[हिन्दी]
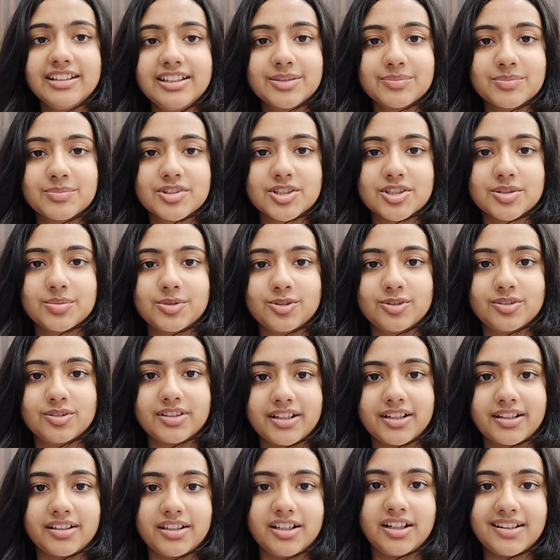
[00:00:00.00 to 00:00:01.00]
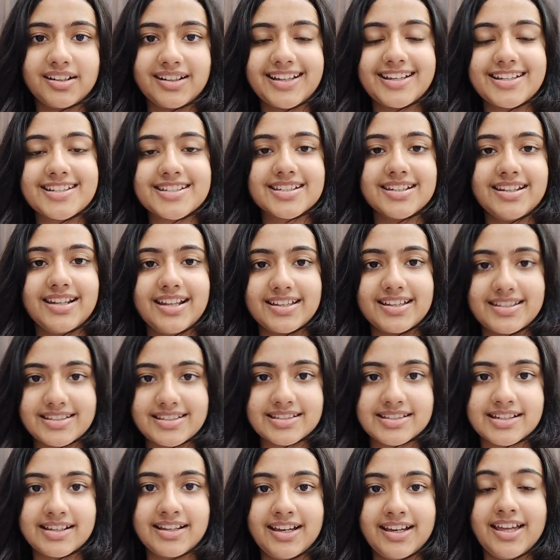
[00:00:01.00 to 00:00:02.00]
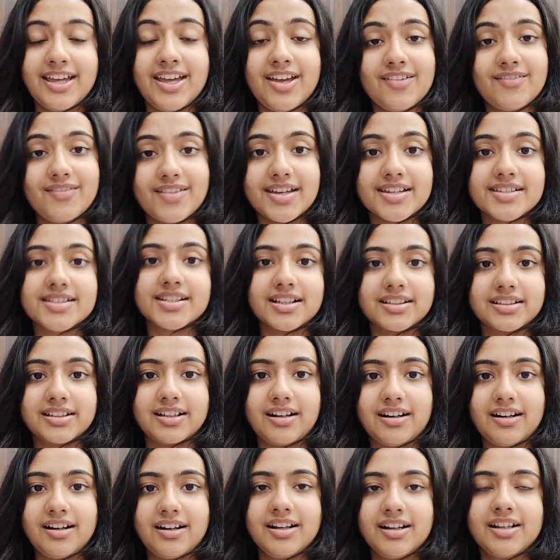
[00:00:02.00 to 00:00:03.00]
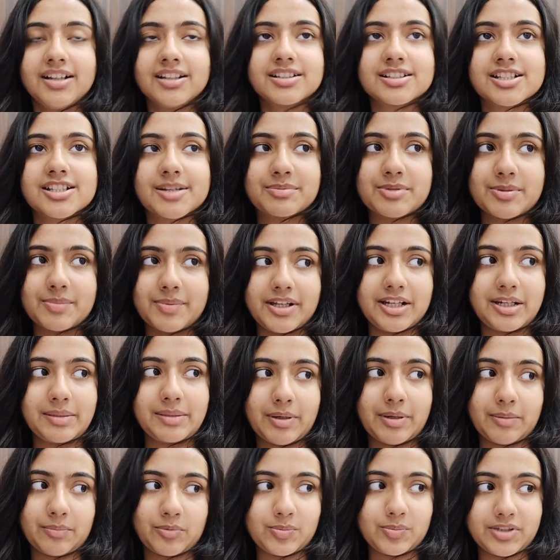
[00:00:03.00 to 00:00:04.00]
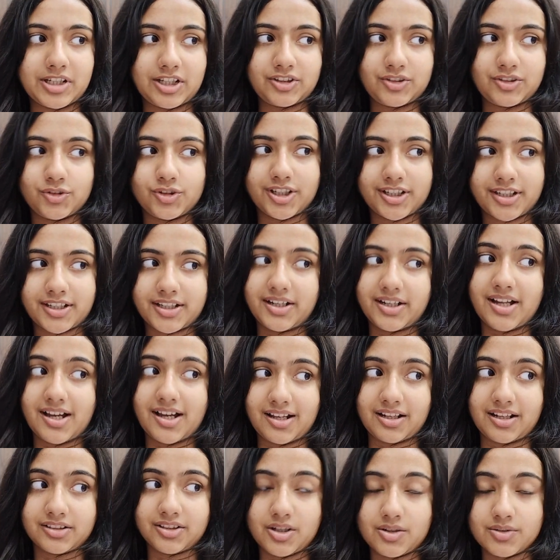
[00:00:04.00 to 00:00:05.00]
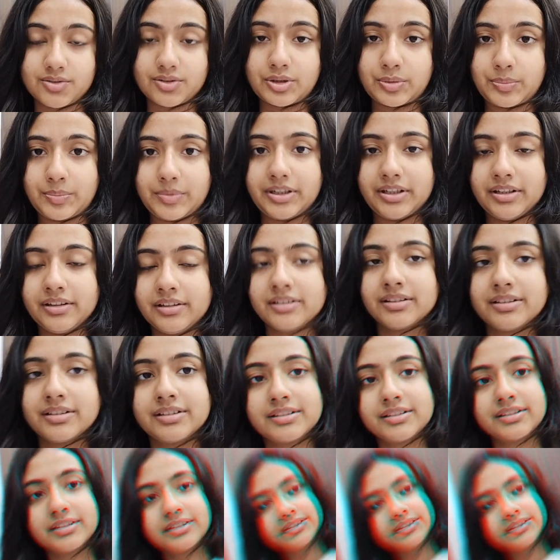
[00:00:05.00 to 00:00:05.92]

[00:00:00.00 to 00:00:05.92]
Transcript: एकदम जैसे बोलते हैं ना टेस्टलेस वैसा था सबसे पहले मैं आपको बताती हूँ क्या क्या डाला था उसमें